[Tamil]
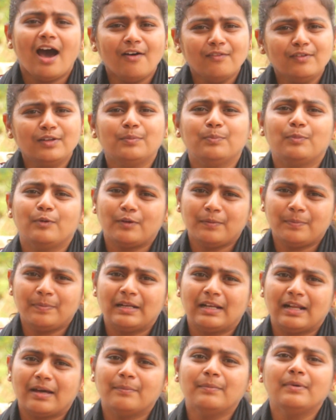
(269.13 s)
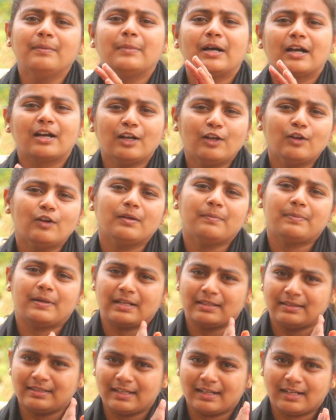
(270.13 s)
அவர் பொறுப்பில்லாமல் மக்களோட
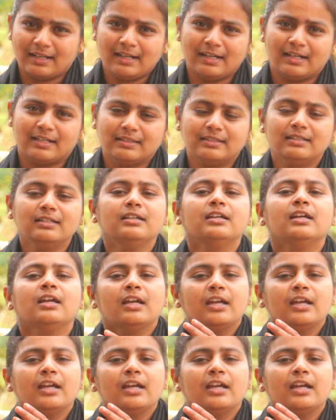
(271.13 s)
பணத்தை எல்லாம் எடுத்து